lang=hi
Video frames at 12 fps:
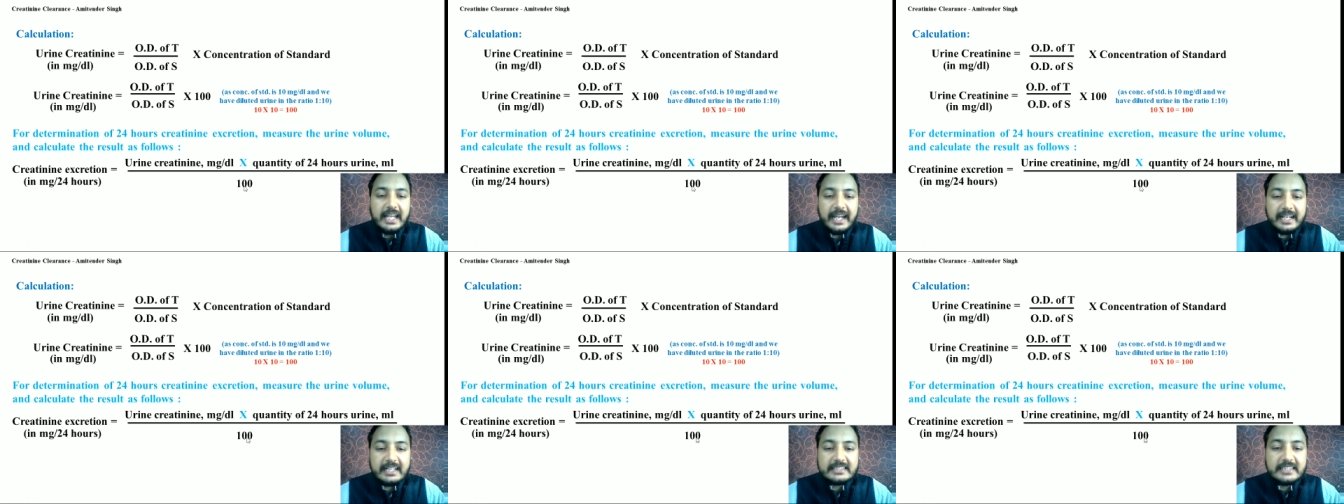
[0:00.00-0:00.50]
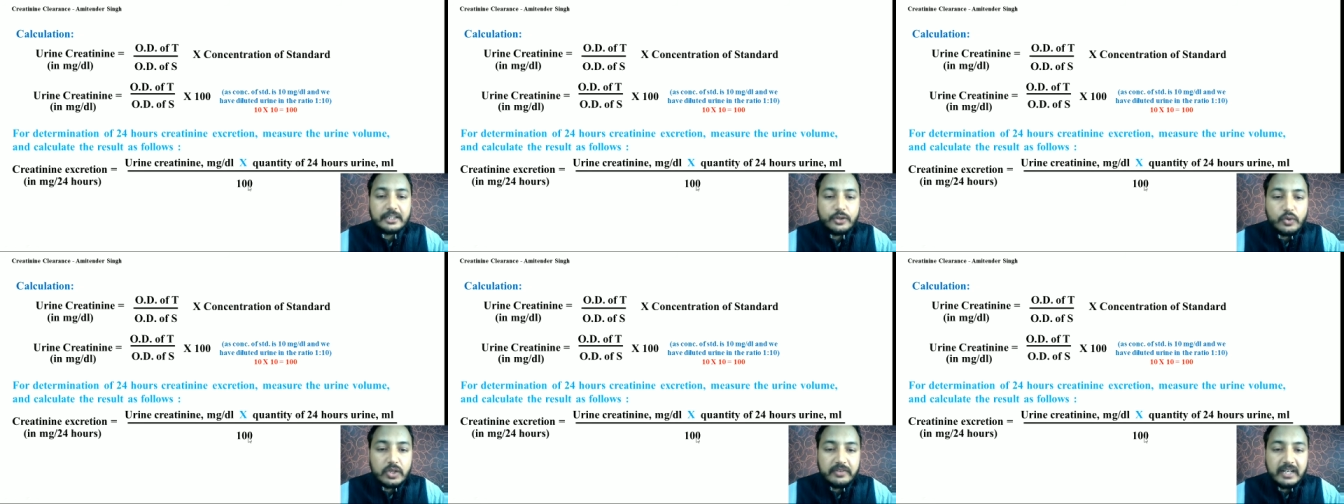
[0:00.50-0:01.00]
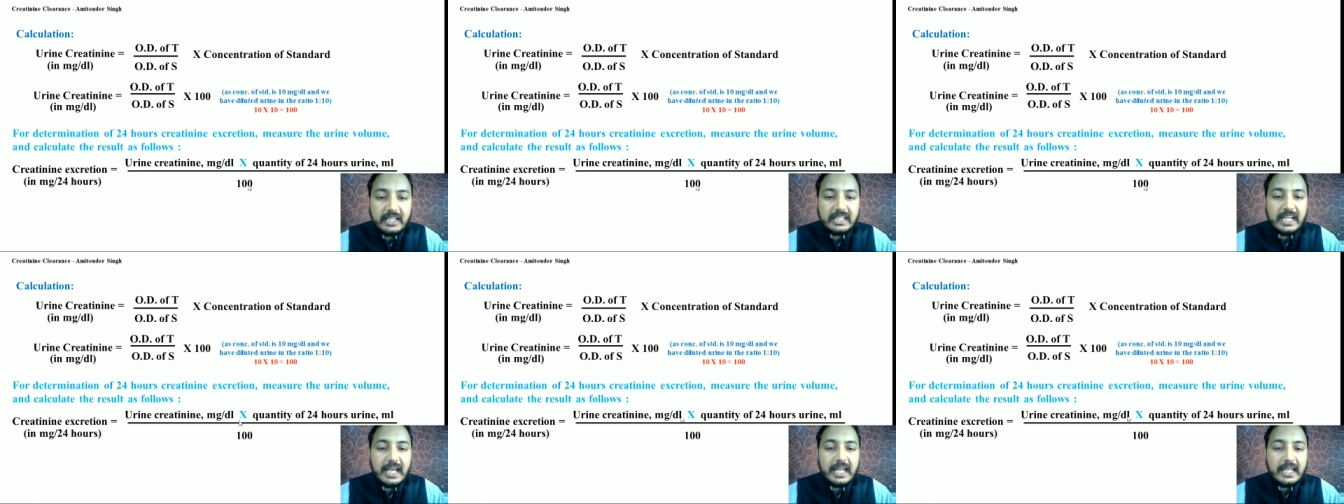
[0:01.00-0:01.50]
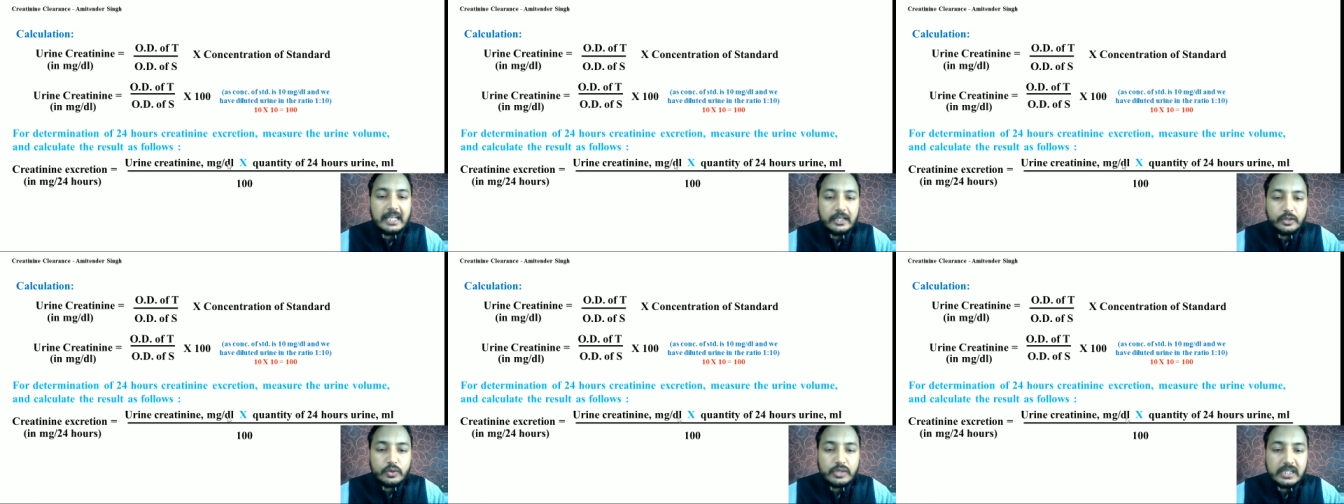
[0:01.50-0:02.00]
हंड्रेड से क्यों डिवाइड किया है
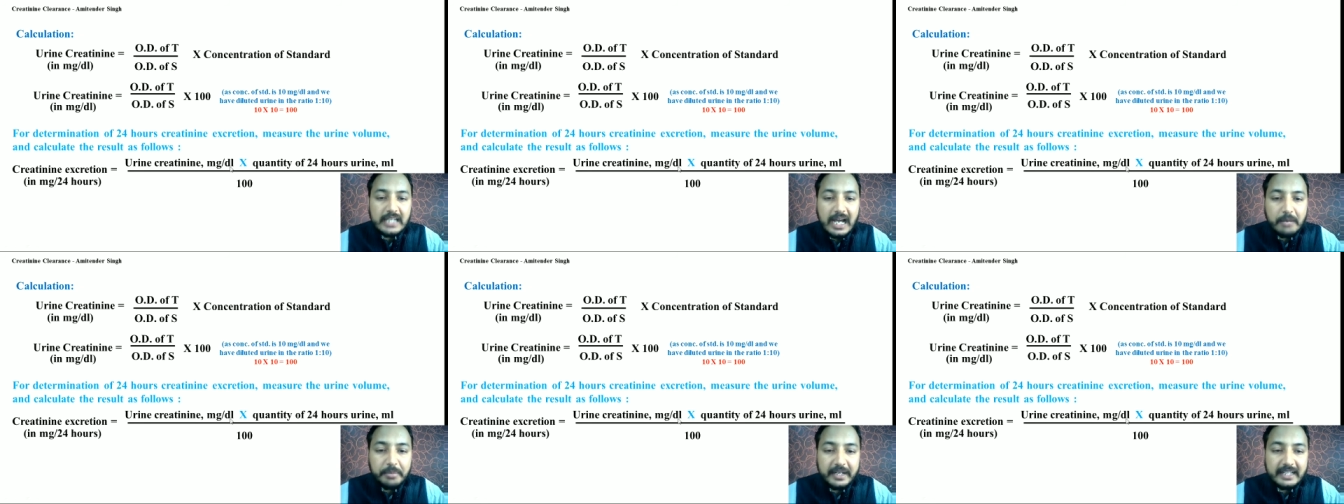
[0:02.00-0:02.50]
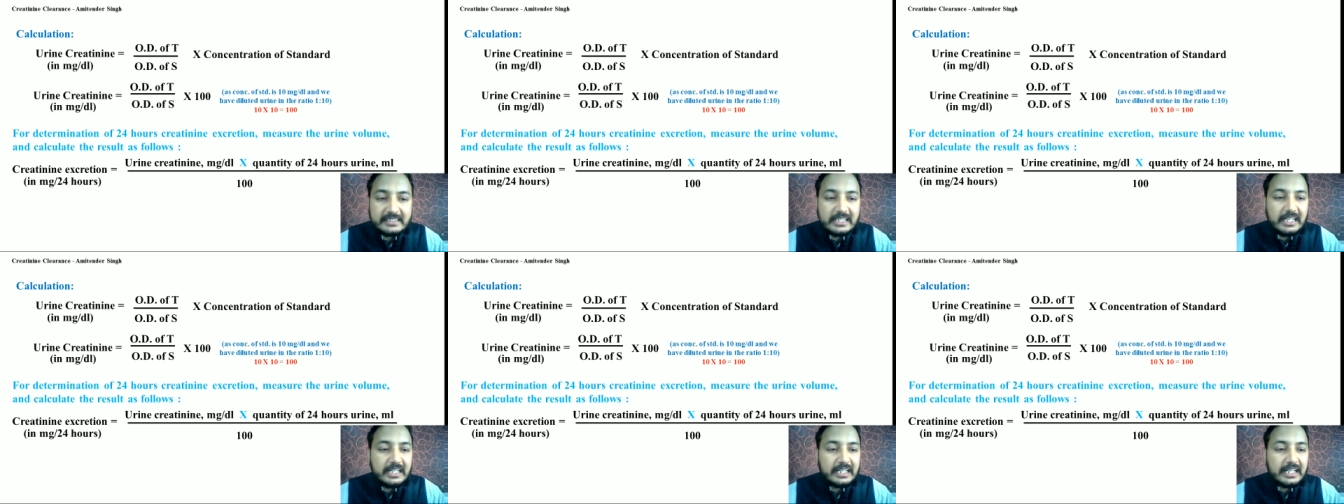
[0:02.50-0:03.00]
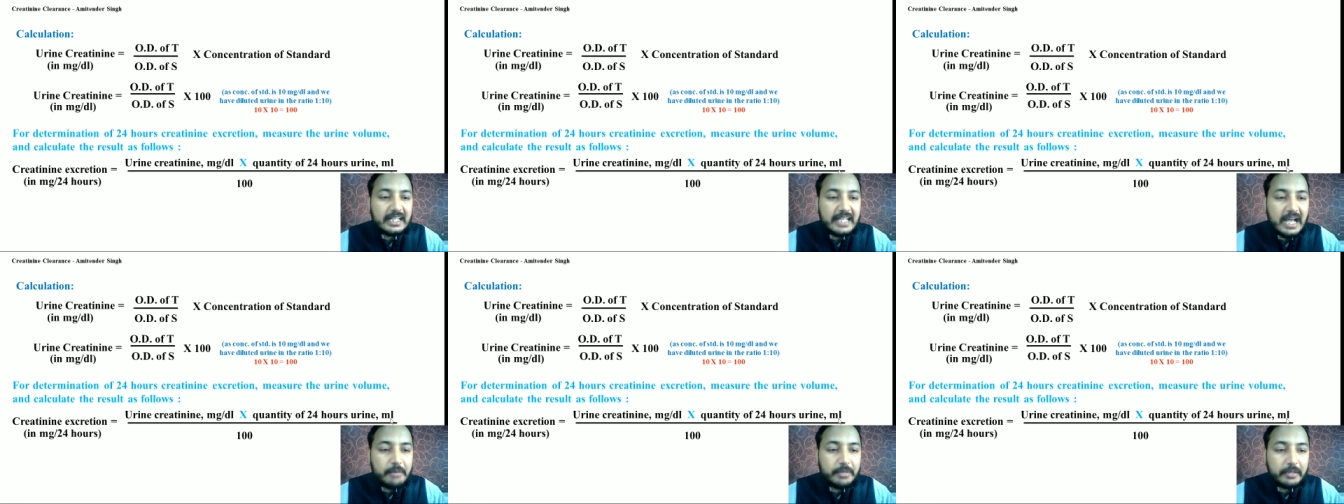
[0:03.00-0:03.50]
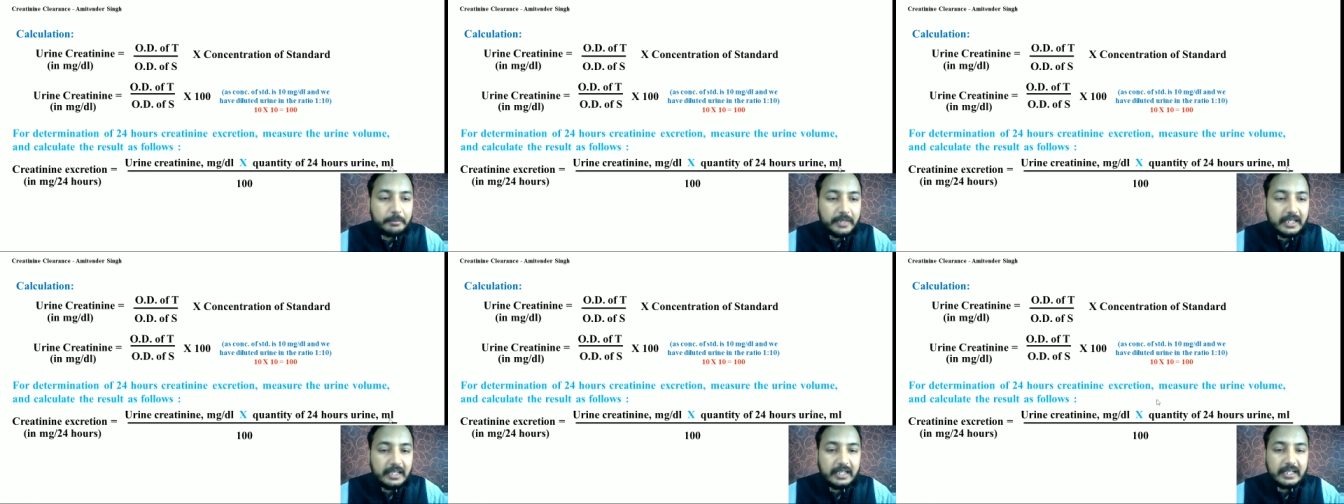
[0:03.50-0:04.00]
क्योंकि यहाँ पे डेसीलीटर है यहाँ पर
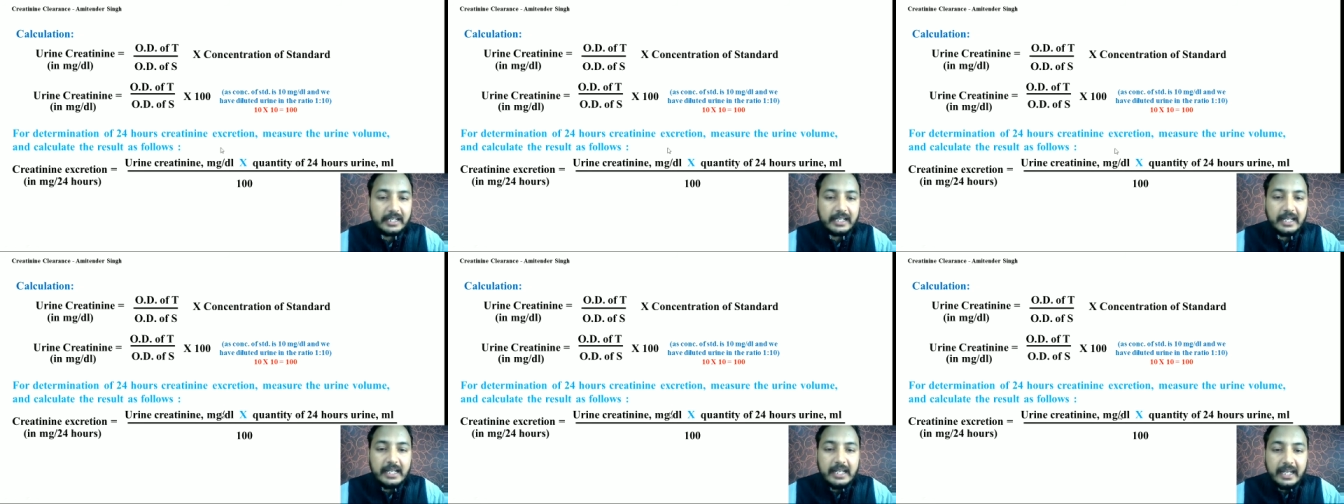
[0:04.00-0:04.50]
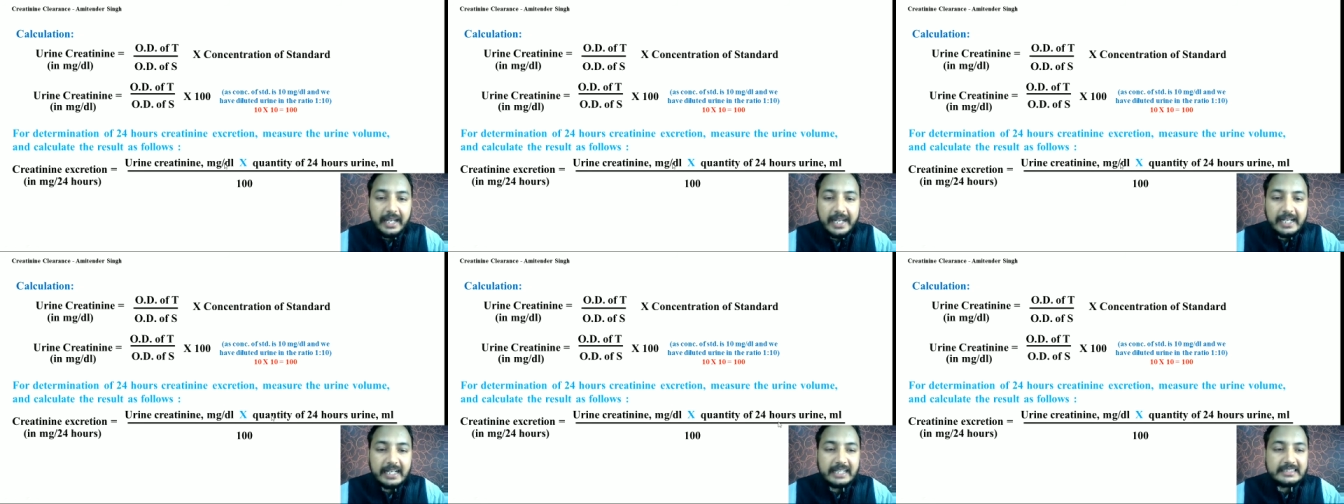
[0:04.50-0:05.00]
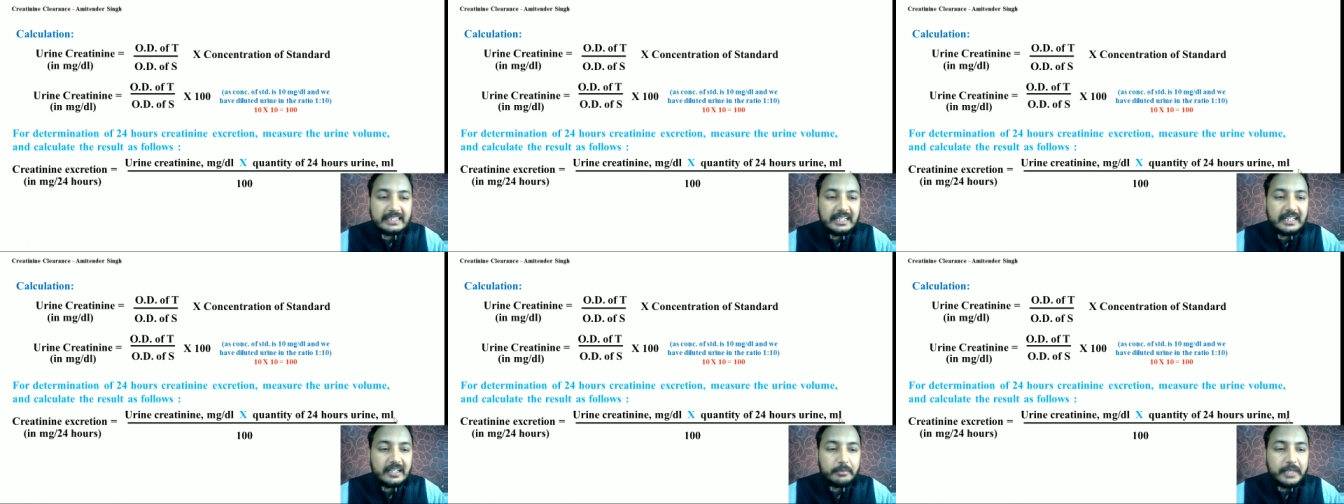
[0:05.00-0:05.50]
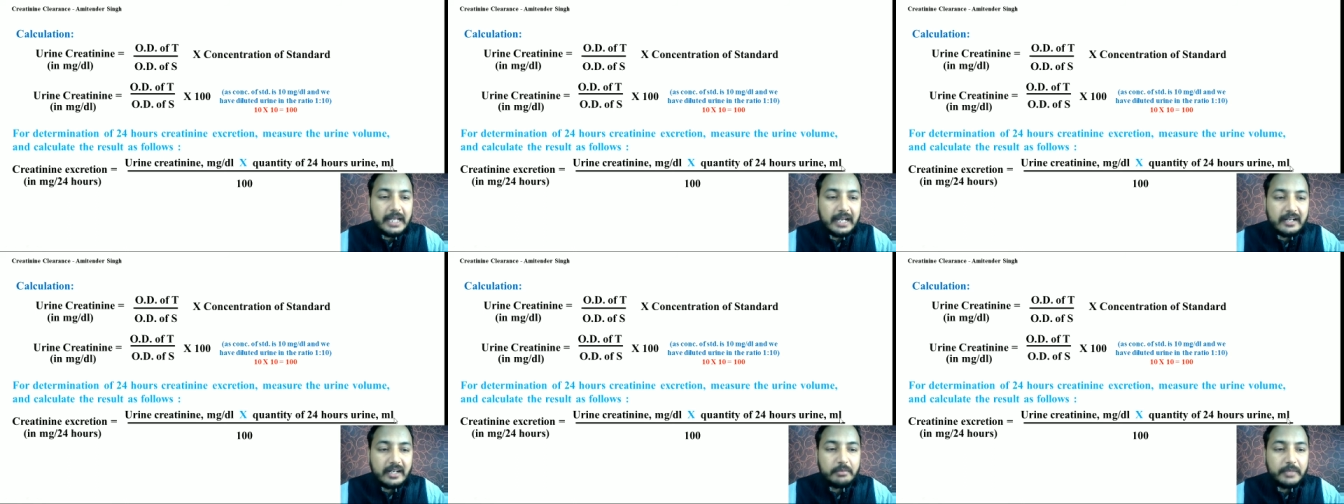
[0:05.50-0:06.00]
मिलीलीटर है एक डेसीलीटर में
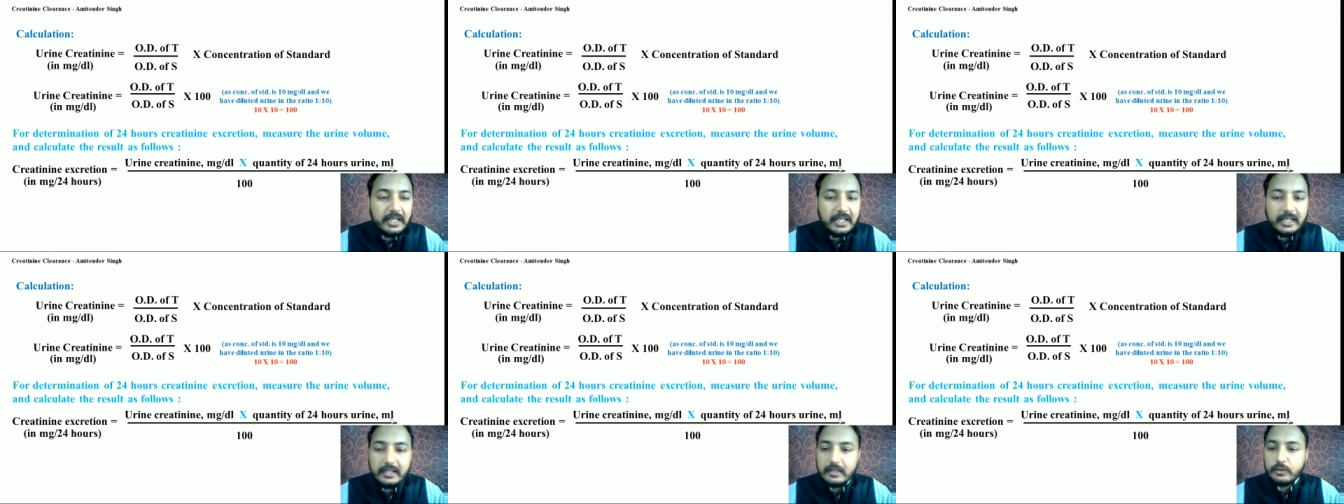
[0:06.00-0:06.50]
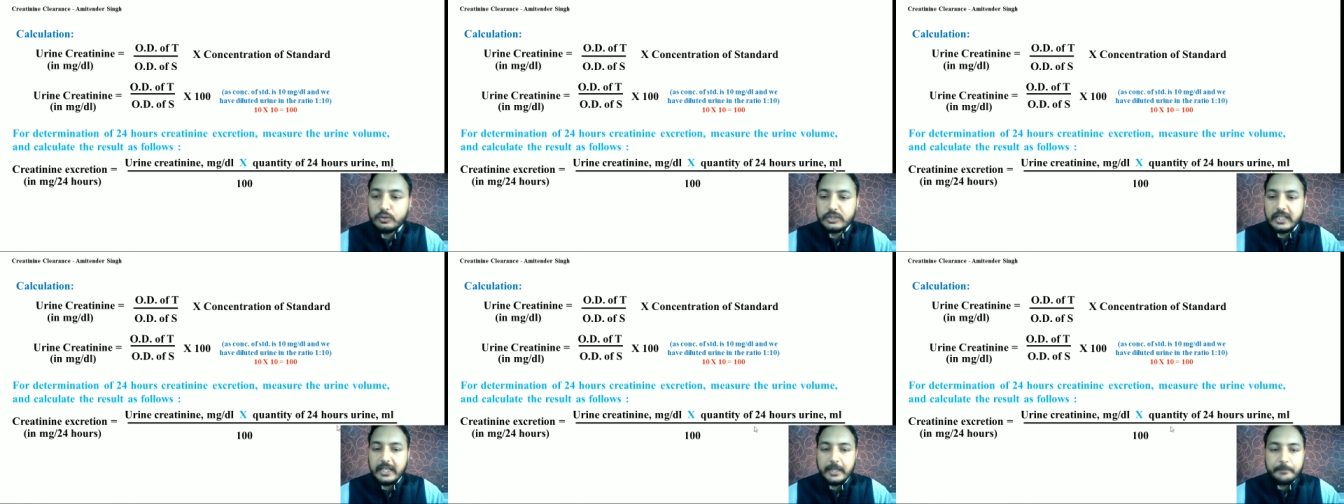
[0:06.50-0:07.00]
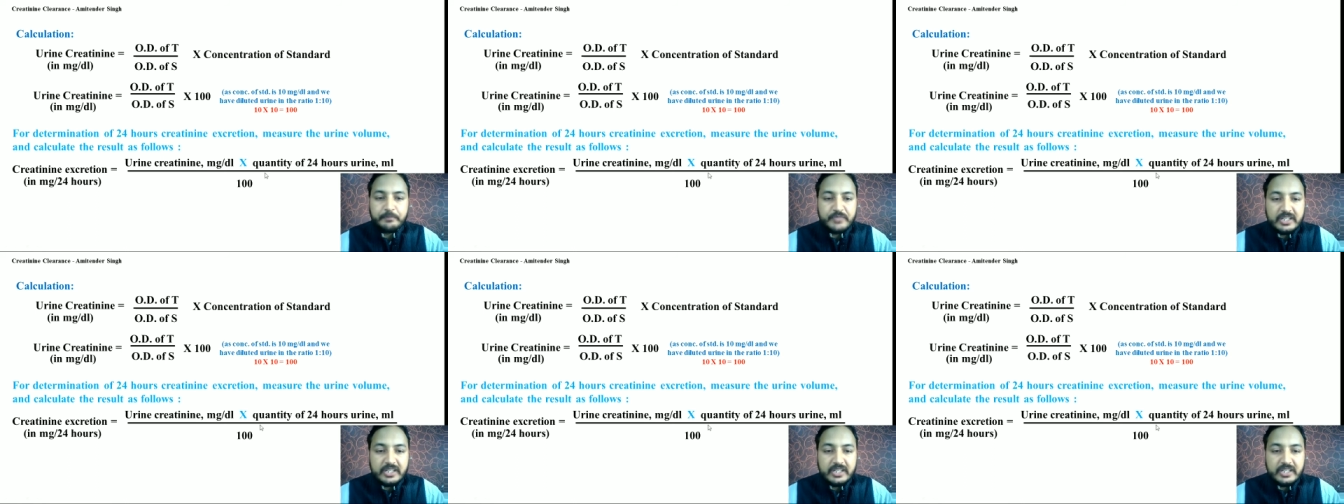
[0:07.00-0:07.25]
हंड्रेड मिलीलीटर होते हैं